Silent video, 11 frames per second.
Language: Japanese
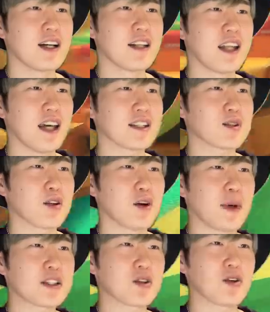で、その
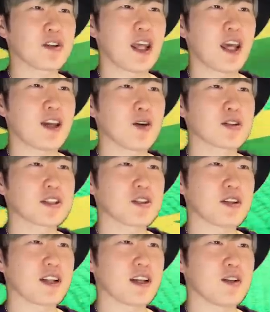場所を提供して
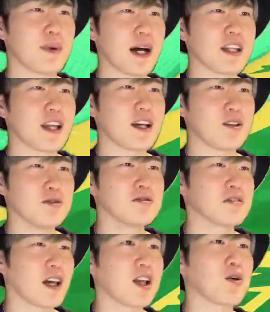くれてる媒体
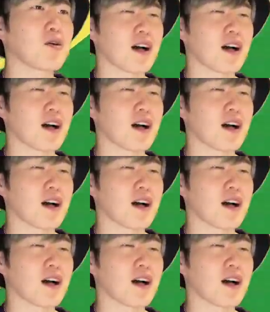運営のおか